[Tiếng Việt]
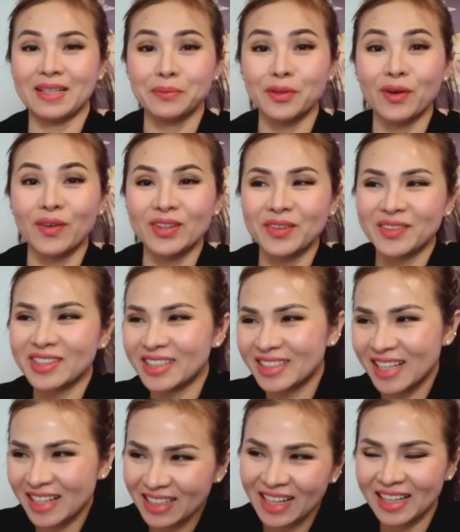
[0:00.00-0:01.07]
rầm rộ trong thời
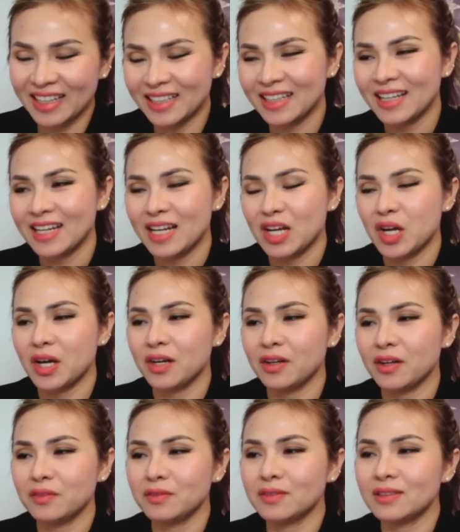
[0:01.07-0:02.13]
gian này
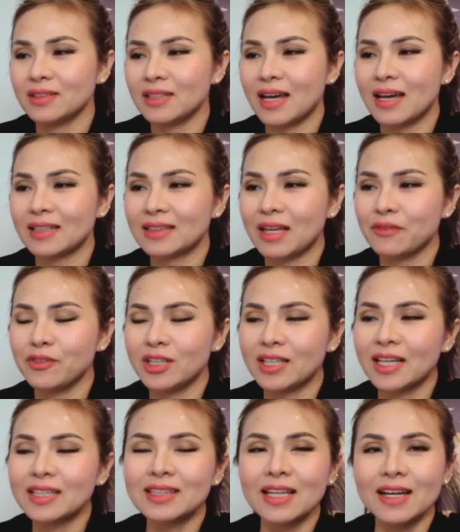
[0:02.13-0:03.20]
à, là tại vì
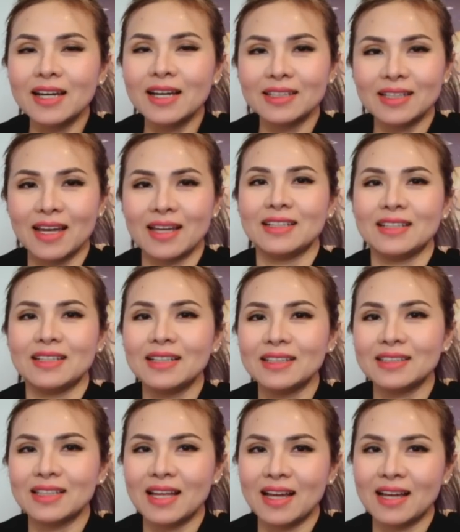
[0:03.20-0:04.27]
cái tên này đó
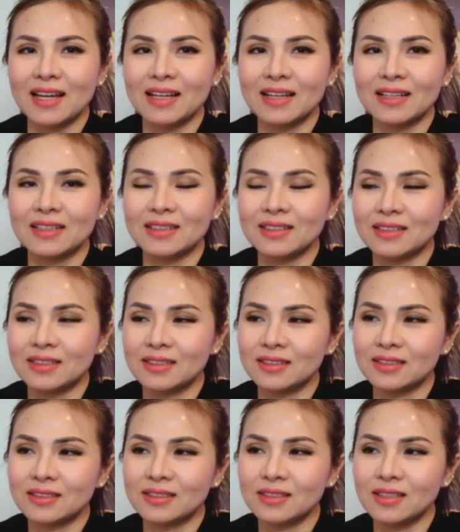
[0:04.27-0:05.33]
là
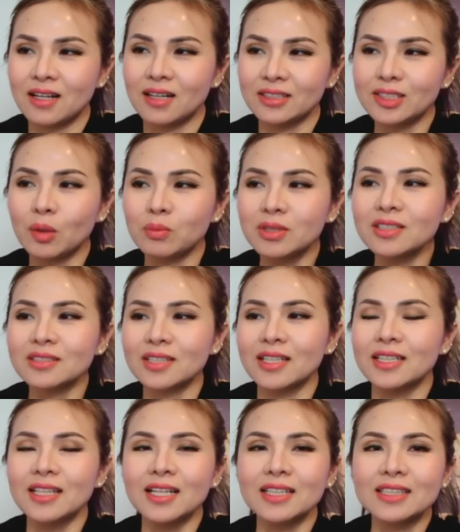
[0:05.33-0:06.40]
ở trong nước
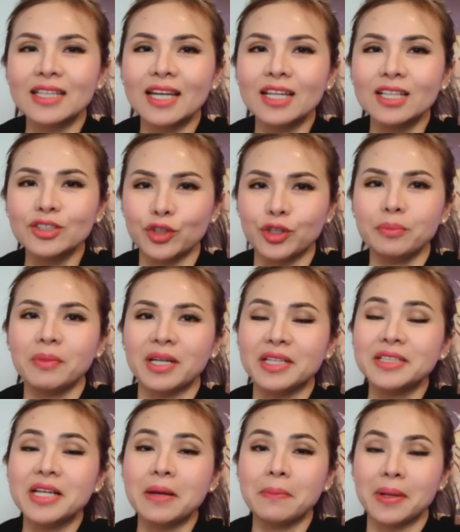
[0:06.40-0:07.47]
thì lên tiếng chửi
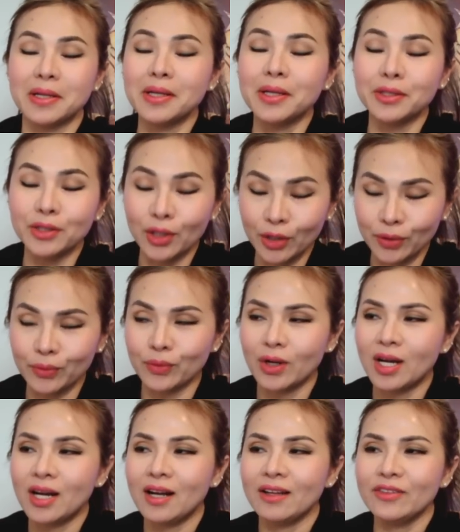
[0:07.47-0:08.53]
Mỹ chê Mỹ rất là
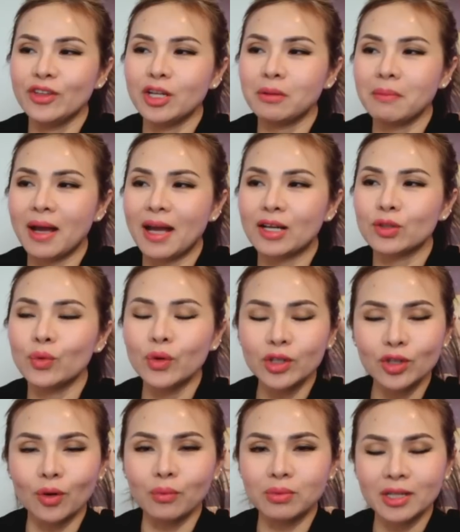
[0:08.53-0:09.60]
nhiều nhưng mà
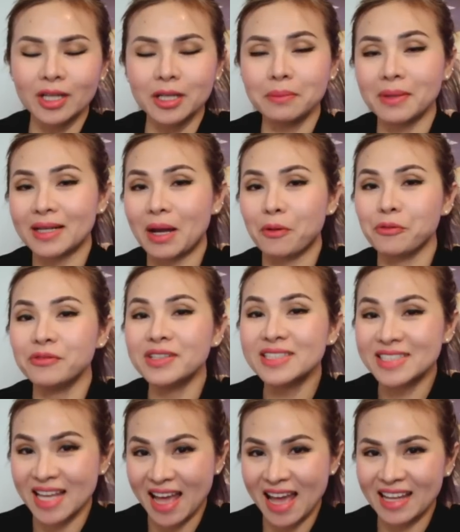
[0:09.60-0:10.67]
cuối cùng khi mà đậu
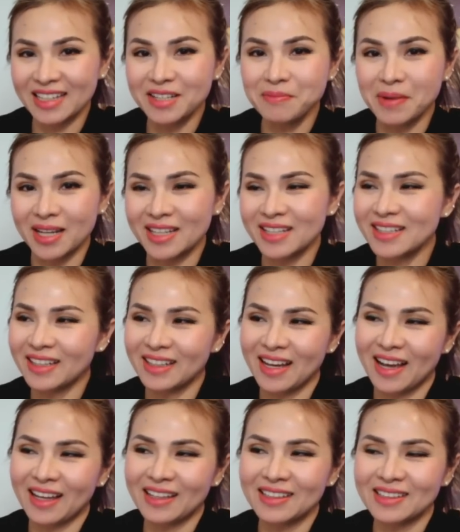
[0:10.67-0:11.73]
visa đi Mỹ đó anh
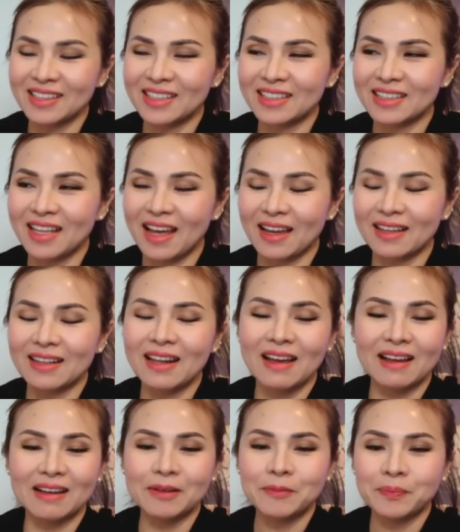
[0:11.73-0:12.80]
Hải thì lại
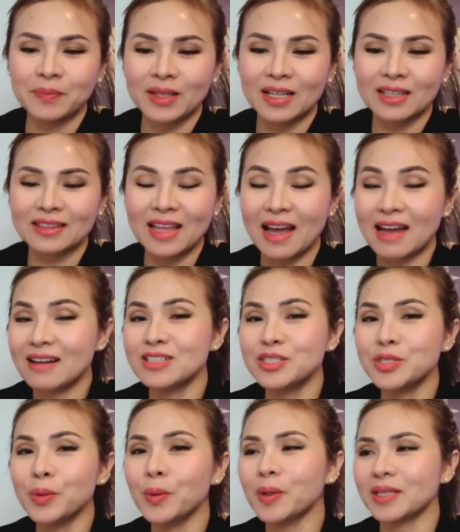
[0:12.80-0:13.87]
là à, tạ ơn
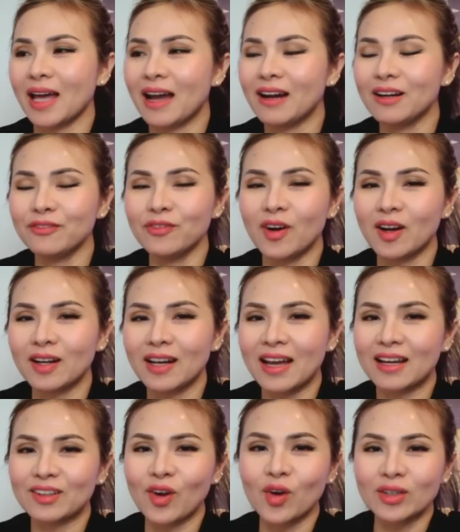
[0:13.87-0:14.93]
Chúa tạ ơn Phật
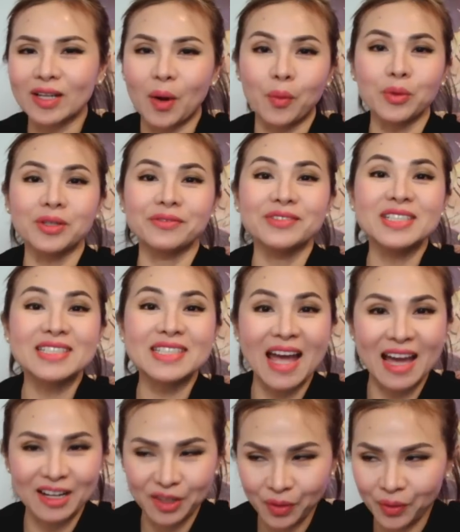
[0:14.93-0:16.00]
là con đậu được
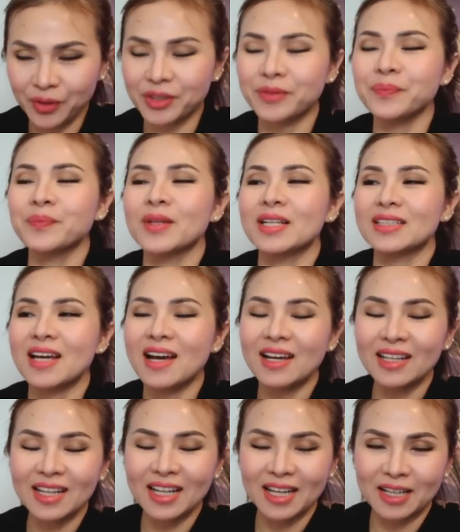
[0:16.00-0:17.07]
visa rồi
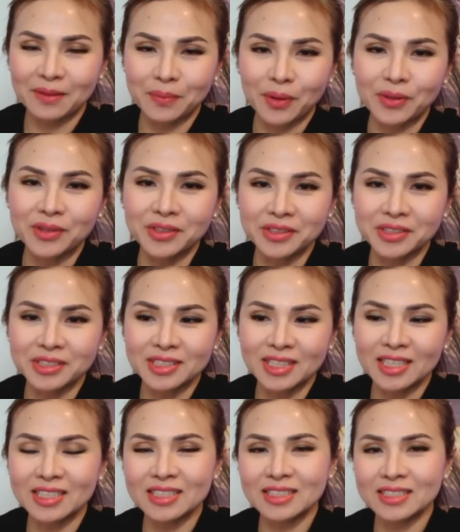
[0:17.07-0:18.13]
thế ừ. là mọi người
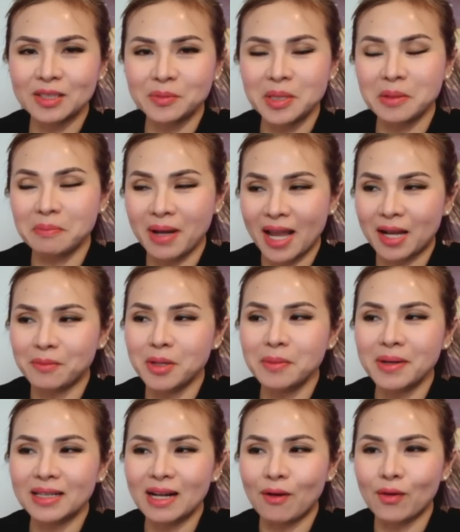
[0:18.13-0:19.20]
trên không gian mạng mới
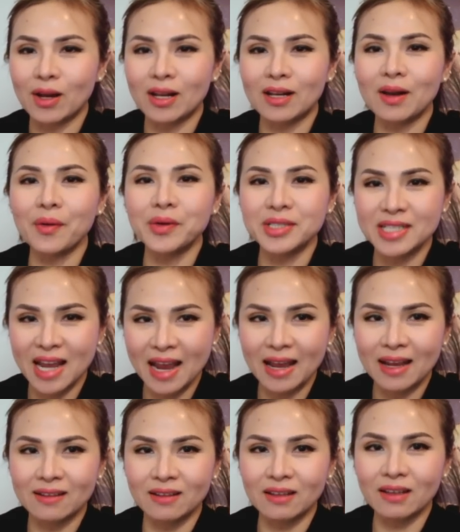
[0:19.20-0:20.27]
bắt đầu lôi
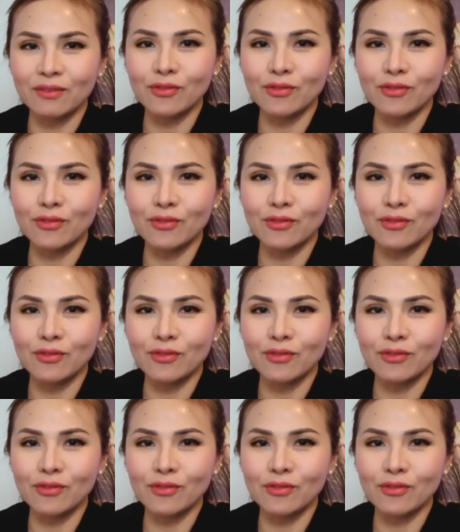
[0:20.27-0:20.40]
ra những